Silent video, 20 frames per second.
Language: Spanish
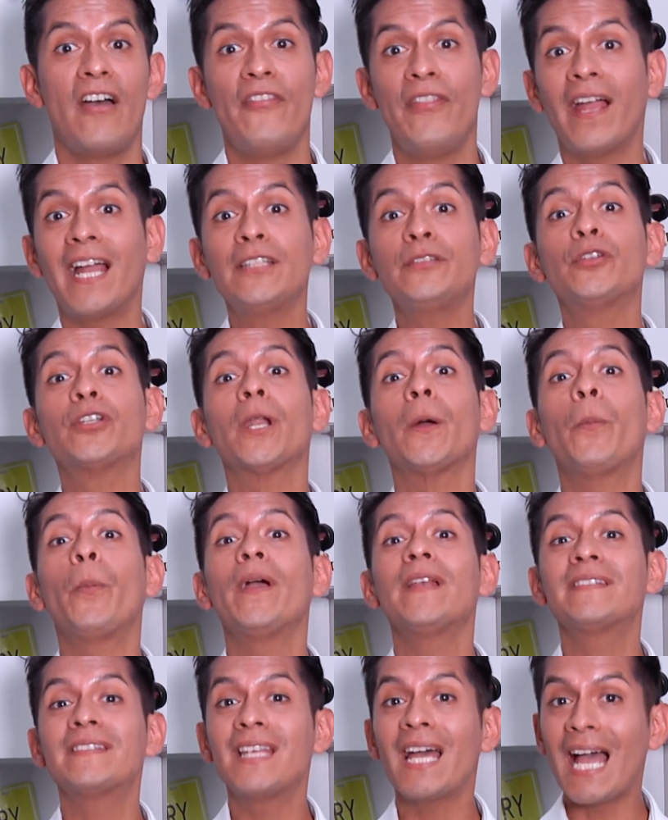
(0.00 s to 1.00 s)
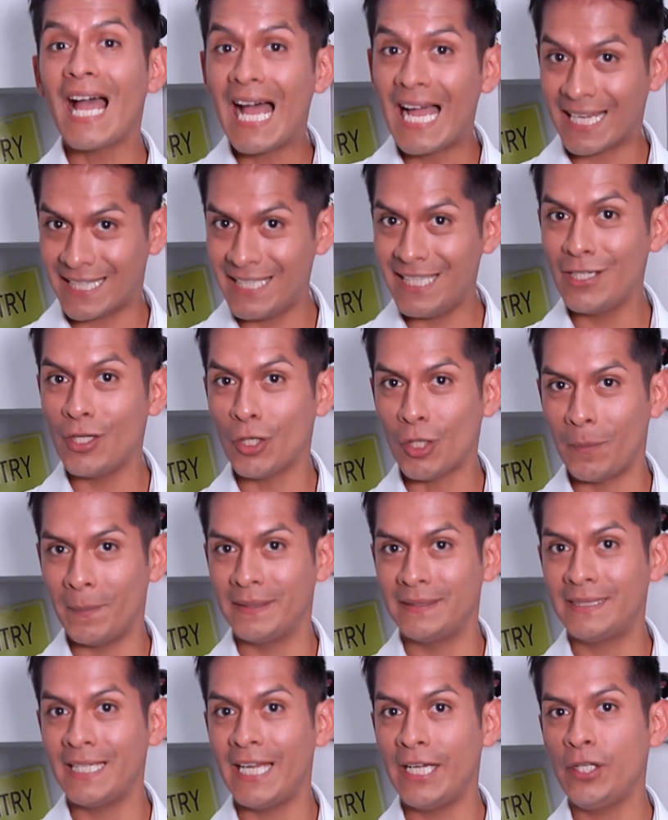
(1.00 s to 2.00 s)
Deja tu respuesta aquí en los
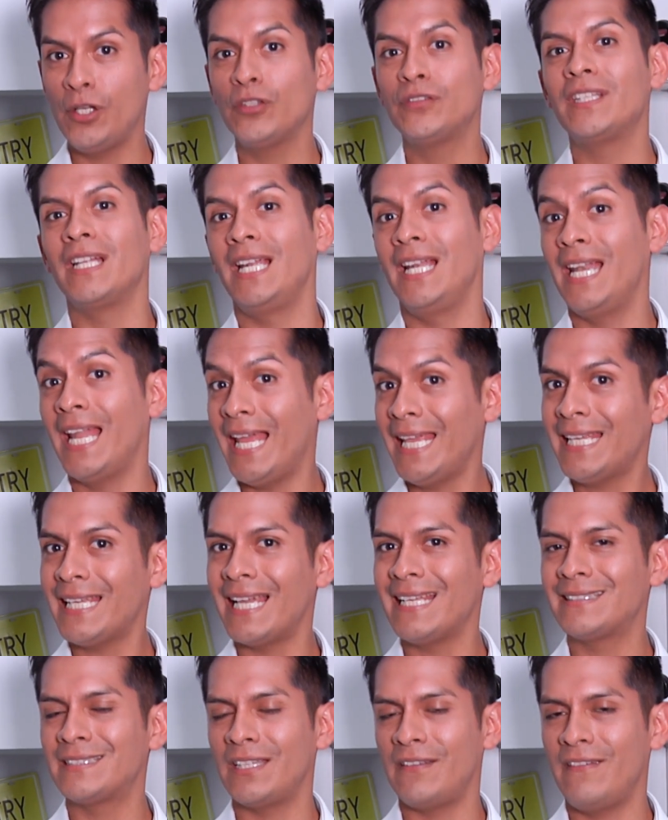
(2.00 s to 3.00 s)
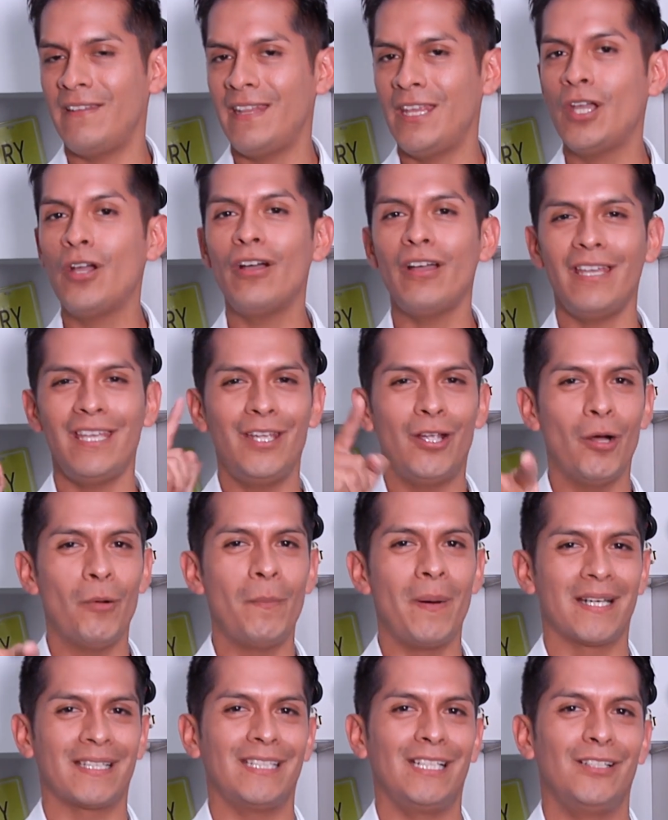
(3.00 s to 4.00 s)
comentarios, dale like a este video y
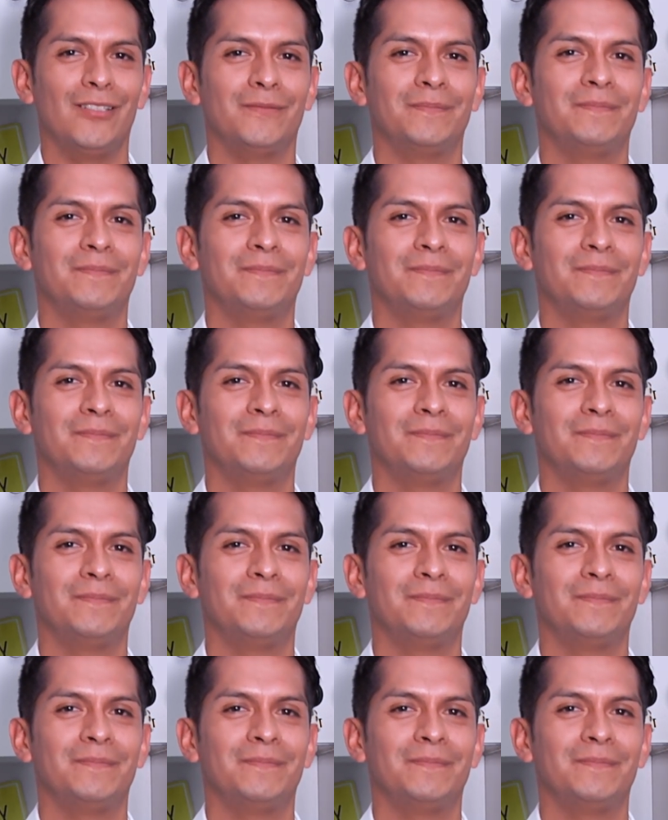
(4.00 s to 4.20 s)
comparte.